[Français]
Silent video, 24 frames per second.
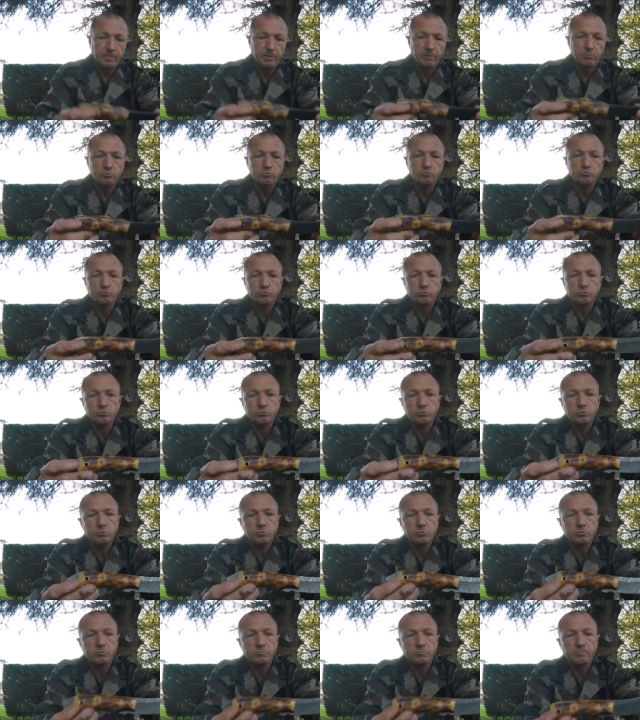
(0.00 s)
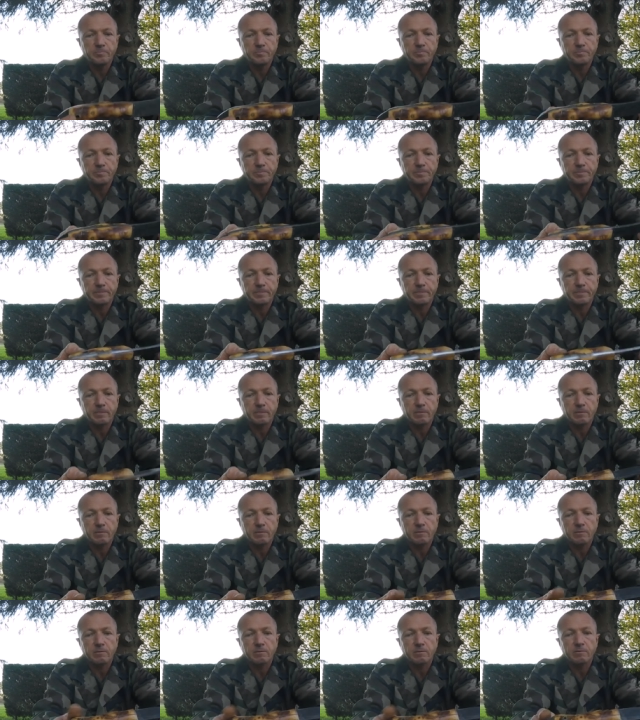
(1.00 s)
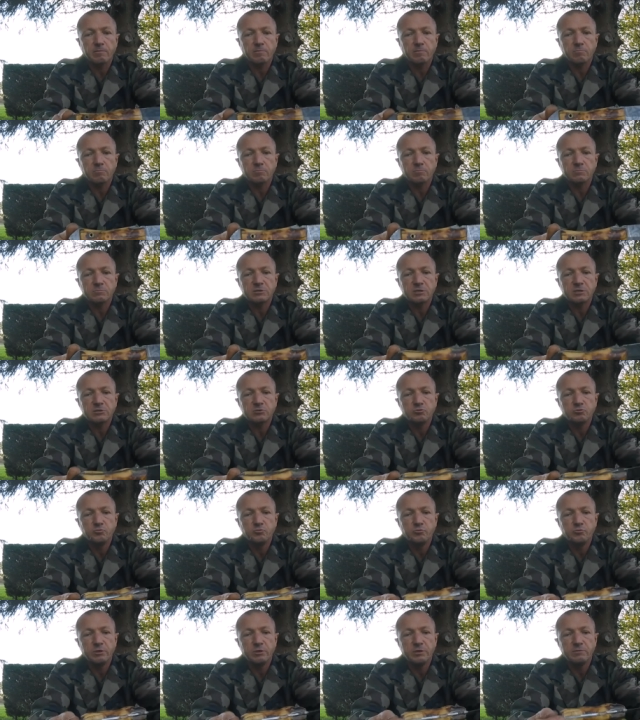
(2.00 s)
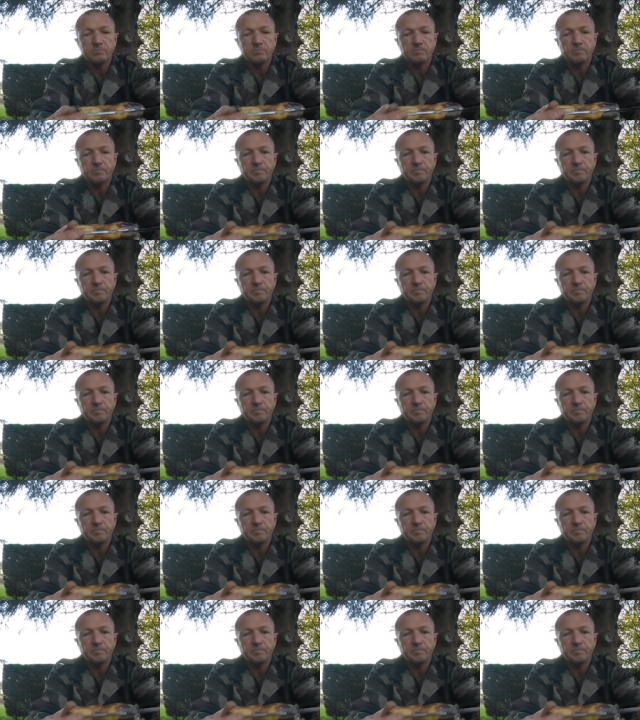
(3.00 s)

Un autre couteau. Ça, c'est du buis.